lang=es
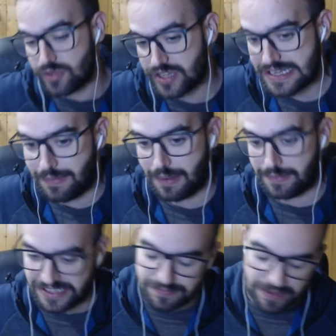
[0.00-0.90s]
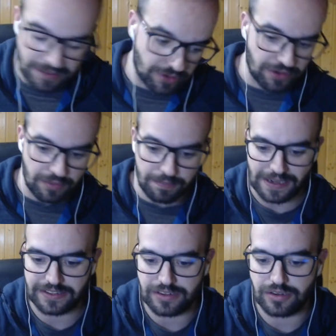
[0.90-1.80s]
Samamés, venimos de un
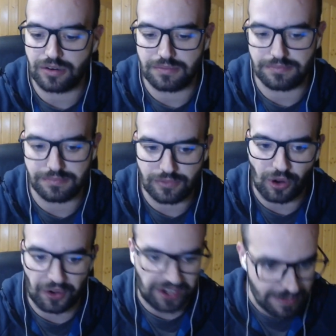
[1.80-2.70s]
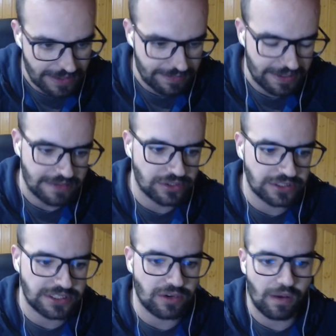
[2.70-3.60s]
partido horrible,
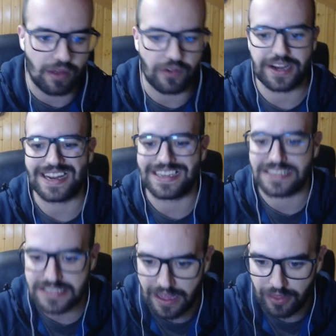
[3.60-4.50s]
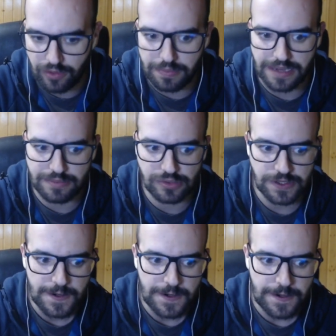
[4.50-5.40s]
venimos de jugadores cansados,
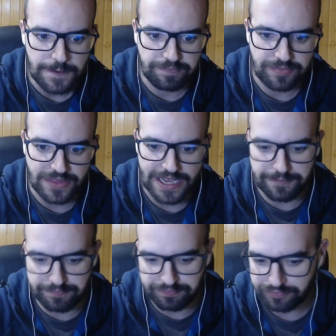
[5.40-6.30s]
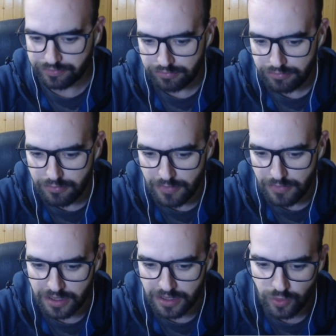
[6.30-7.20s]
venimos de
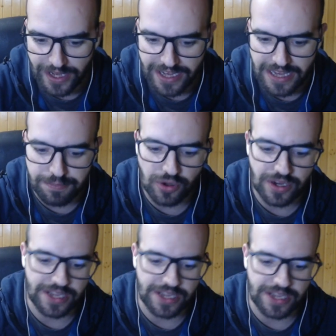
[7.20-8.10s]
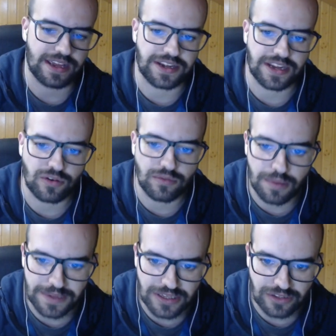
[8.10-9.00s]
eh, un equipo que en ningún
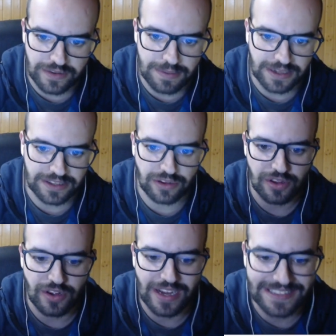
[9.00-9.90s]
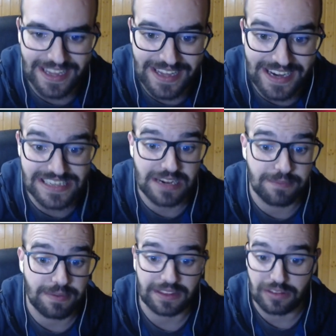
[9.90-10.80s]
momento del partido dio la talla, que si el
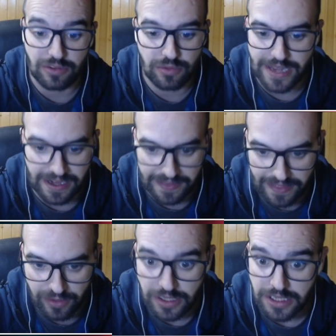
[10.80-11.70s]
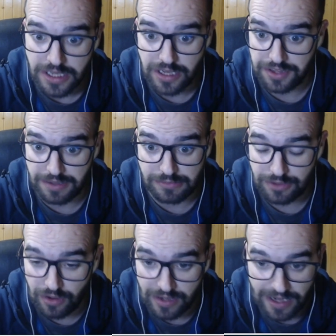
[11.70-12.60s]
partido hubiera quedado, y lo tenemos
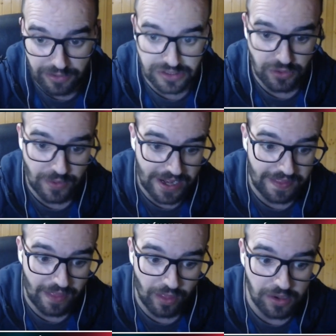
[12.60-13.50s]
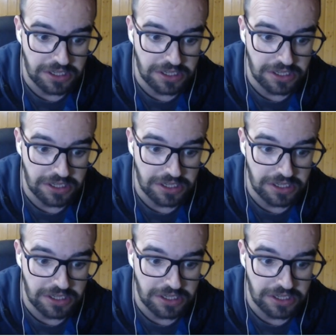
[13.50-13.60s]
todos claro, si hubiera quedado